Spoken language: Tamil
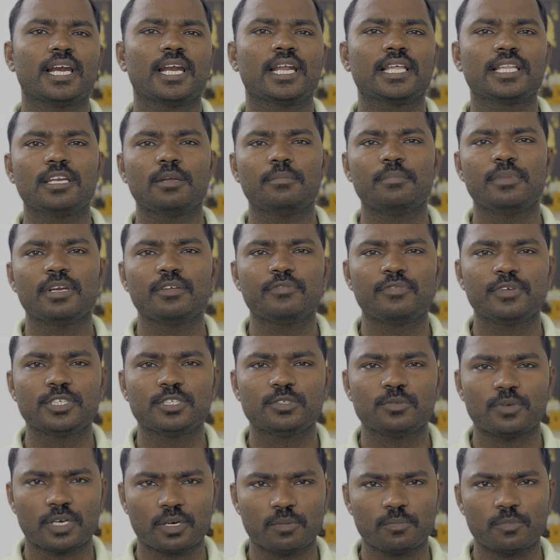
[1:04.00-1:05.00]
என்னெல்லாம் இதில்
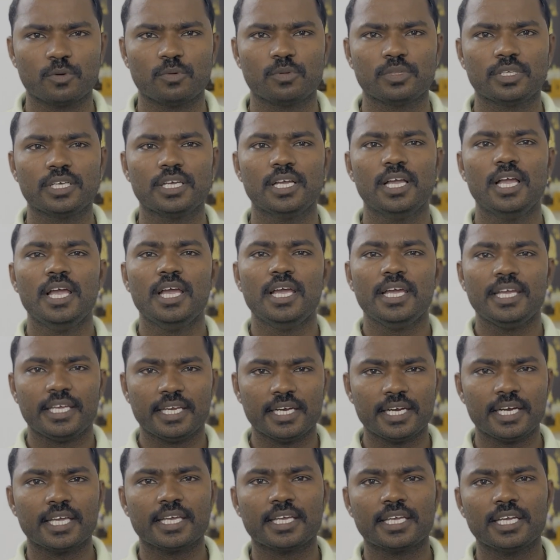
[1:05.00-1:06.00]
பெனிஃபிட்ஸ் வரப்போகுது
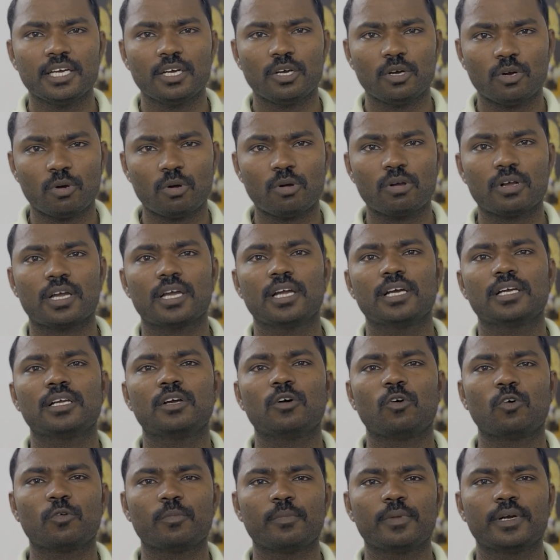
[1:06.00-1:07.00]
இன்றைக்கி லோக்கல்
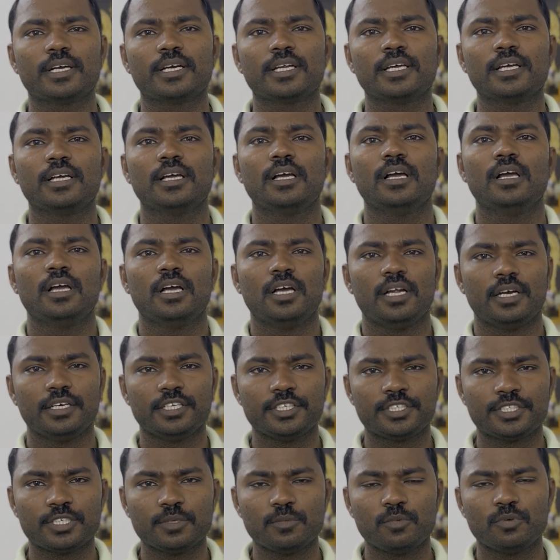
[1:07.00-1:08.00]
கவர்மெண்ட்டு
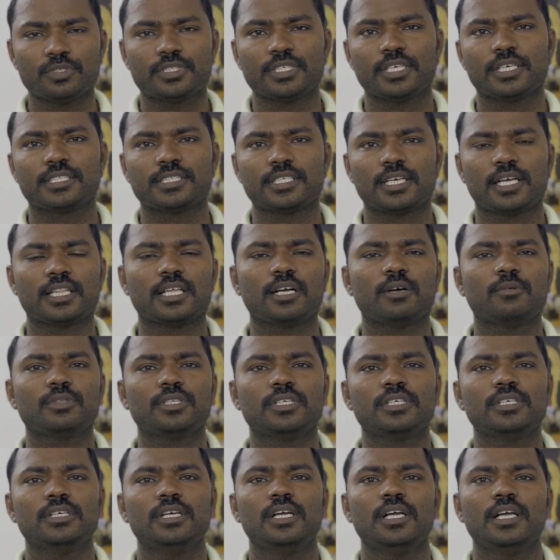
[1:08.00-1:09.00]
டிஸ்ட்ரிபியூஷன்ஸ்
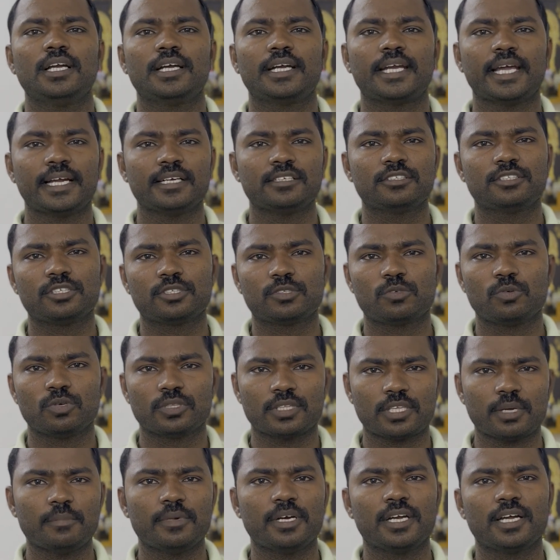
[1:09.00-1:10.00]
அதாவது டிரான்ஜெட்கோ
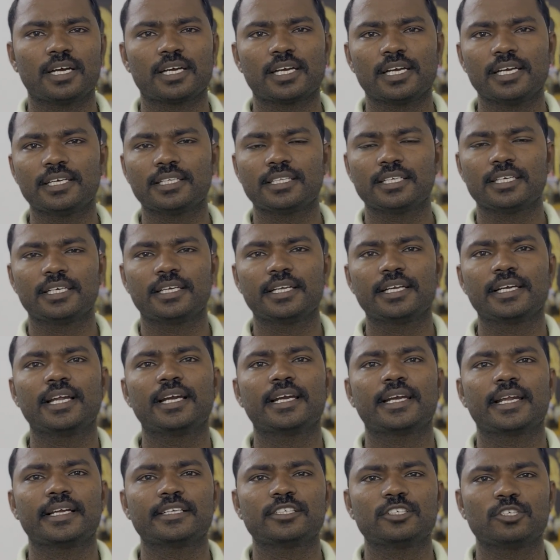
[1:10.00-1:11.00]
தமிழ்நாட்டில்
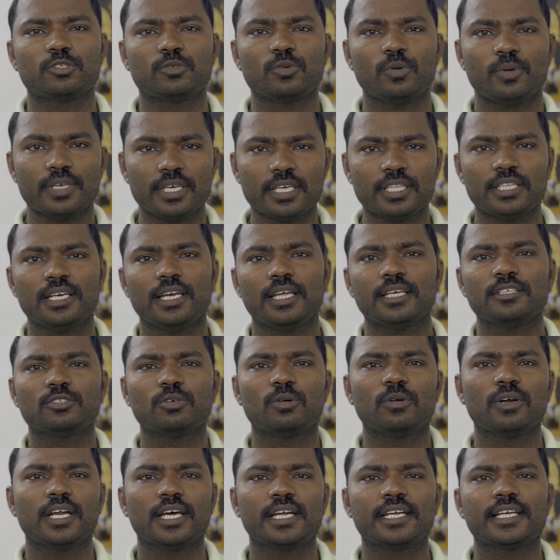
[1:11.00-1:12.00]
எடுத்துக்கிட்டிங்கன்னா டிரான்ஜெட்கோ இதில்
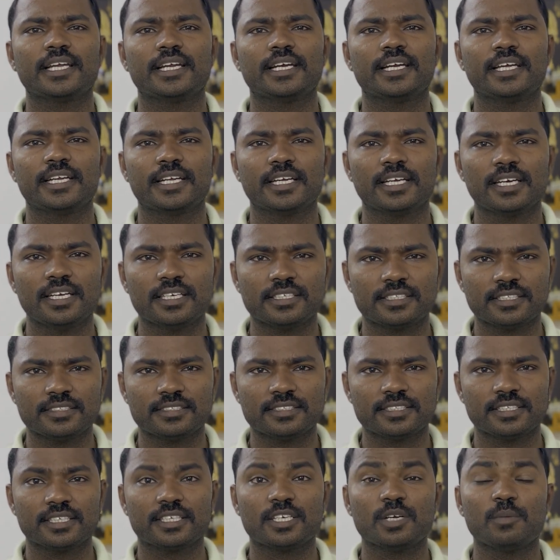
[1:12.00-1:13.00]
சோலாருக்கு என்ன
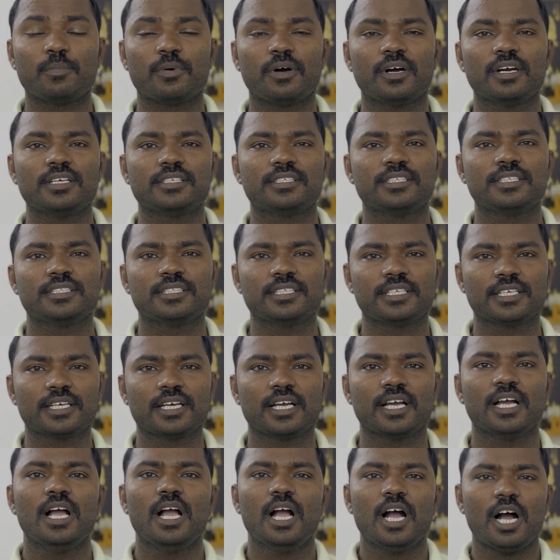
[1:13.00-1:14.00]
ரெகுலேஷன்ஸ் இருக்குது பாலிசிஸ்
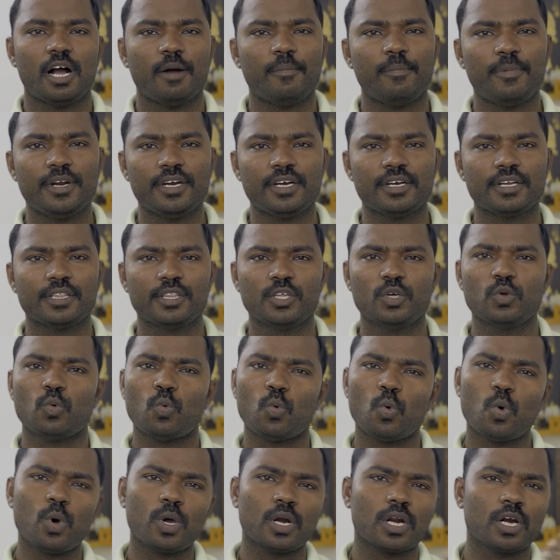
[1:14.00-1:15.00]
இருக்குது அப்படின்றதையும்
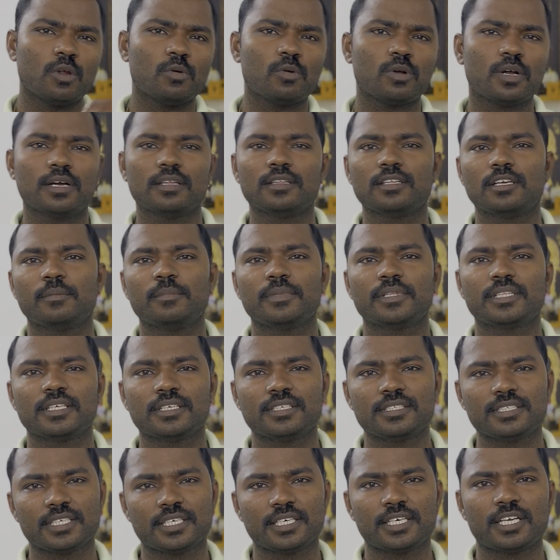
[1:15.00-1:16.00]
ஓரளவுக்காவது நம்ம
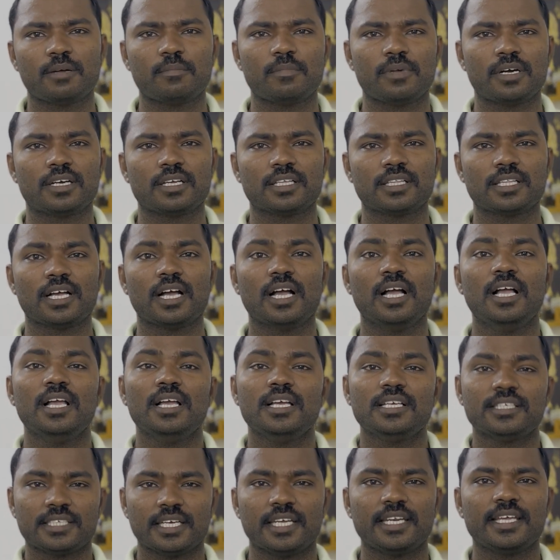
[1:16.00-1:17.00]
தெரிஞ்சுக்கிட்டால் மட்டும்தான்
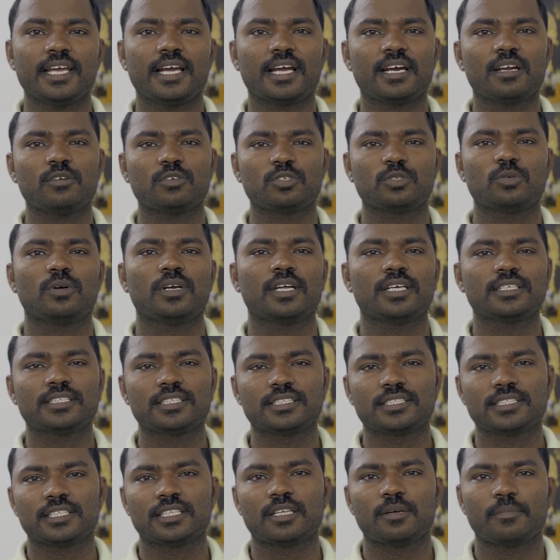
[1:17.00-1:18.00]
சரியான ஒரு சோலார்
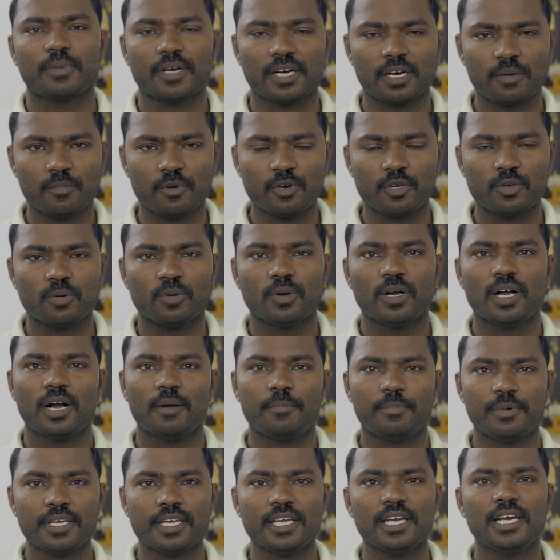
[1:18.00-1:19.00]
சிஸ்டத்தை பண்ண முடியும்
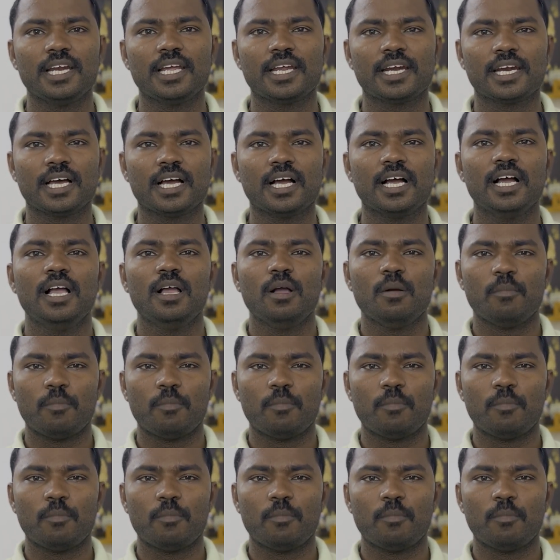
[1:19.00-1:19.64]
அப்படி இல்லைன்னா